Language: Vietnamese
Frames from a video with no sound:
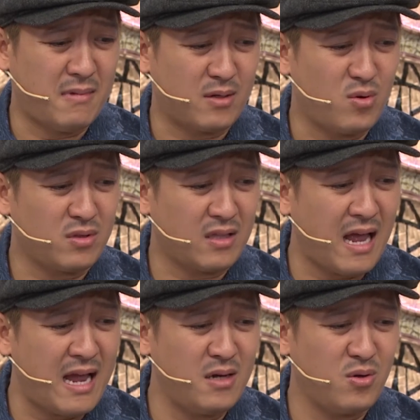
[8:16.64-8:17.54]
Mà con
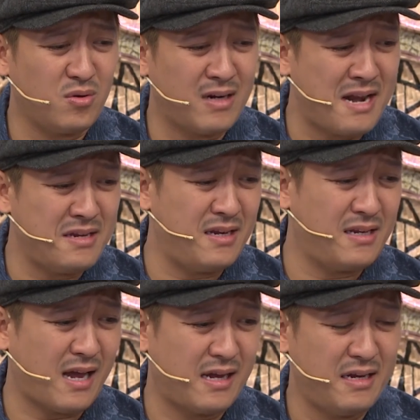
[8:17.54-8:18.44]
tán con đánh như
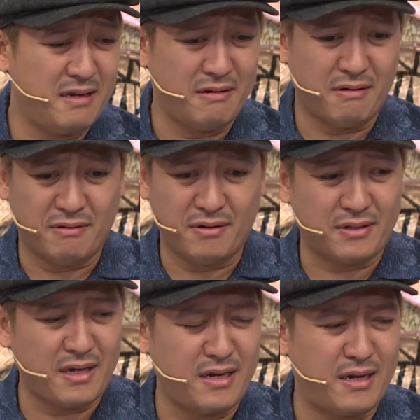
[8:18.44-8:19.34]
vậy Người
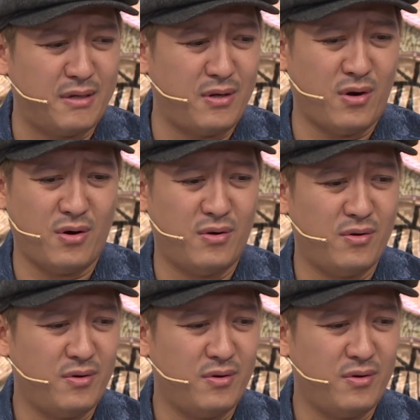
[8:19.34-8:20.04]
ta nhìn vô